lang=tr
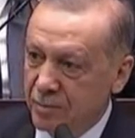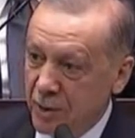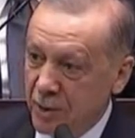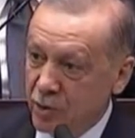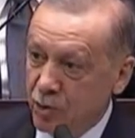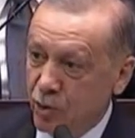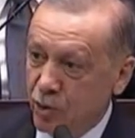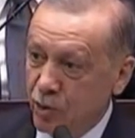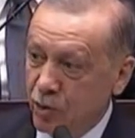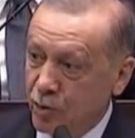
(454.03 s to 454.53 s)

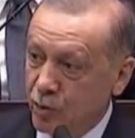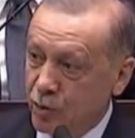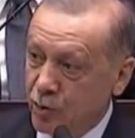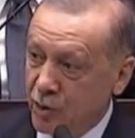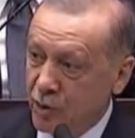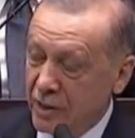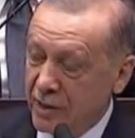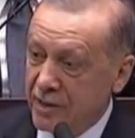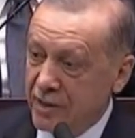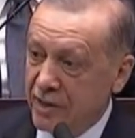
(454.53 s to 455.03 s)

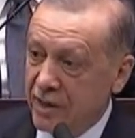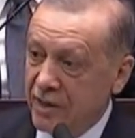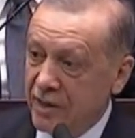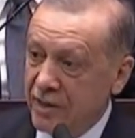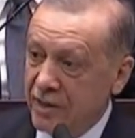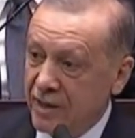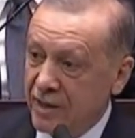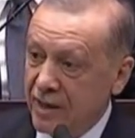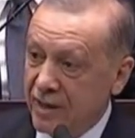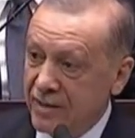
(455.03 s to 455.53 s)
Başörtüsü
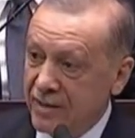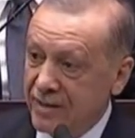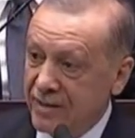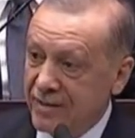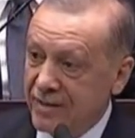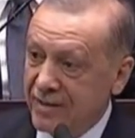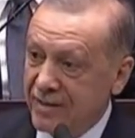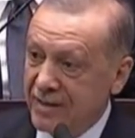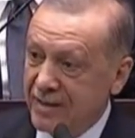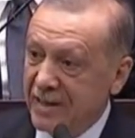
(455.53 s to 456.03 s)
yasağını
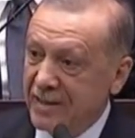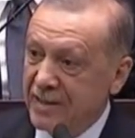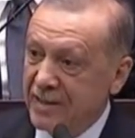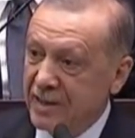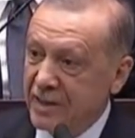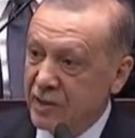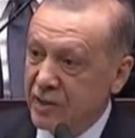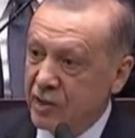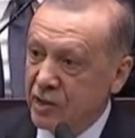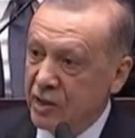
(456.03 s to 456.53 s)
kaldırın
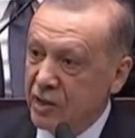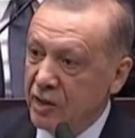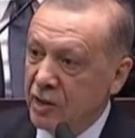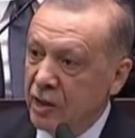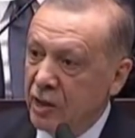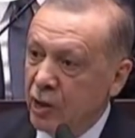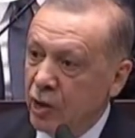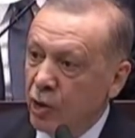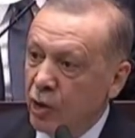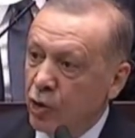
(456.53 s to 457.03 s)
dediği
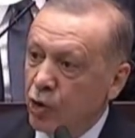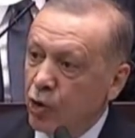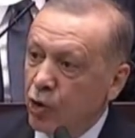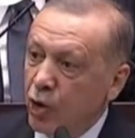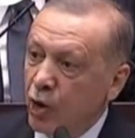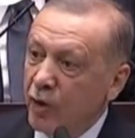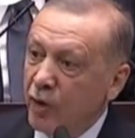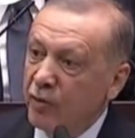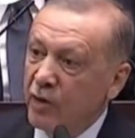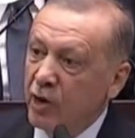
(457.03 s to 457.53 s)
için
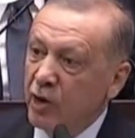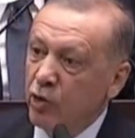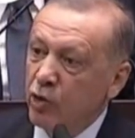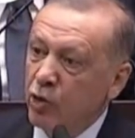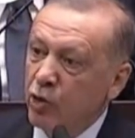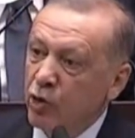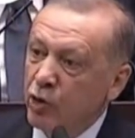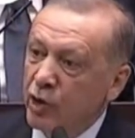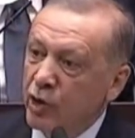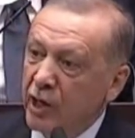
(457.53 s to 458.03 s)
görevini
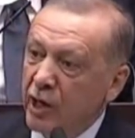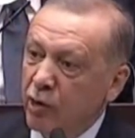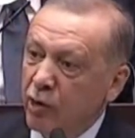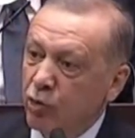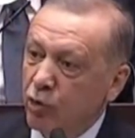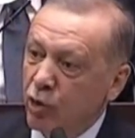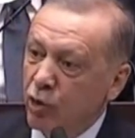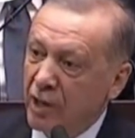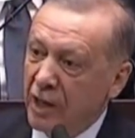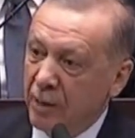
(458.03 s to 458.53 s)
kötüye
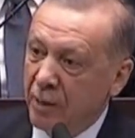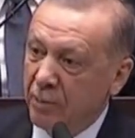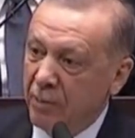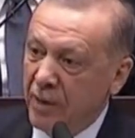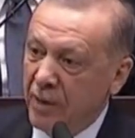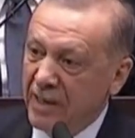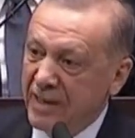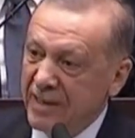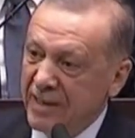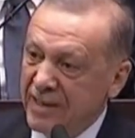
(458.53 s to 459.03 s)

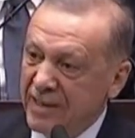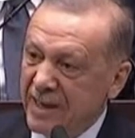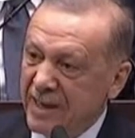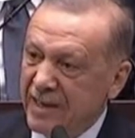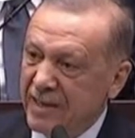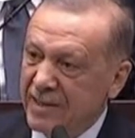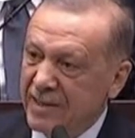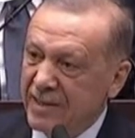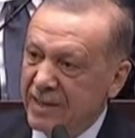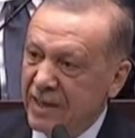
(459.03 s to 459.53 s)
kullanma
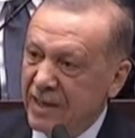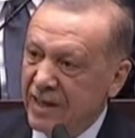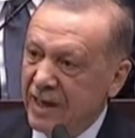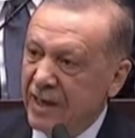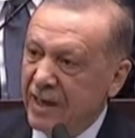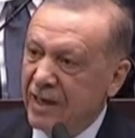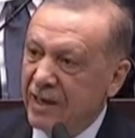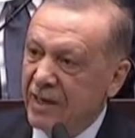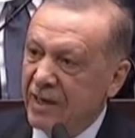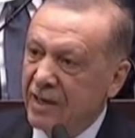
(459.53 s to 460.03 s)

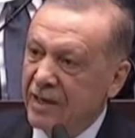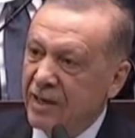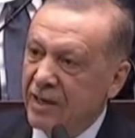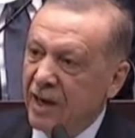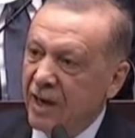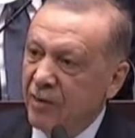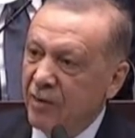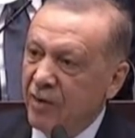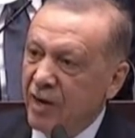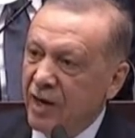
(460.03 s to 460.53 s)
iddiasıyla
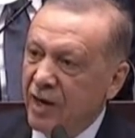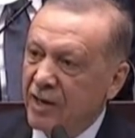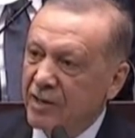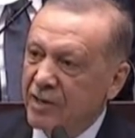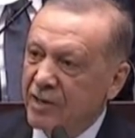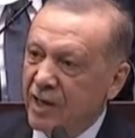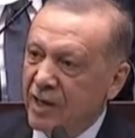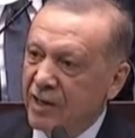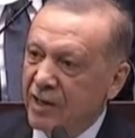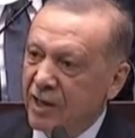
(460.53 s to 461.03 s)
dava
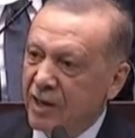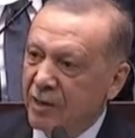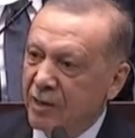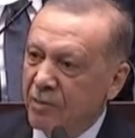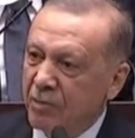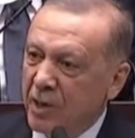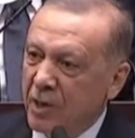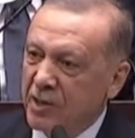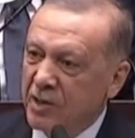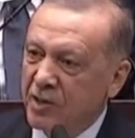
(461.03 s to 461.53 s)

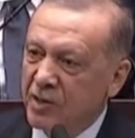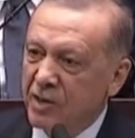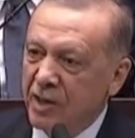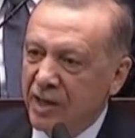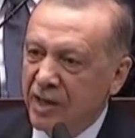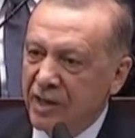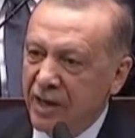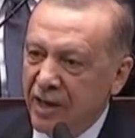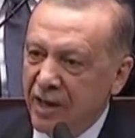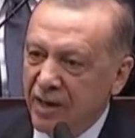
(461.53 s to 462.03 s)
açanların
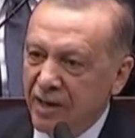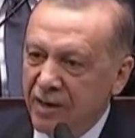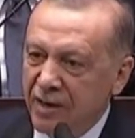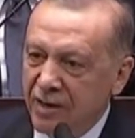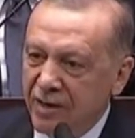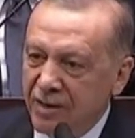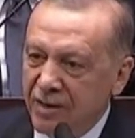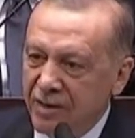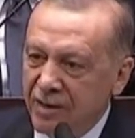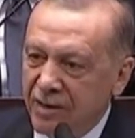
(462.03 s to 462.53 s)
başında da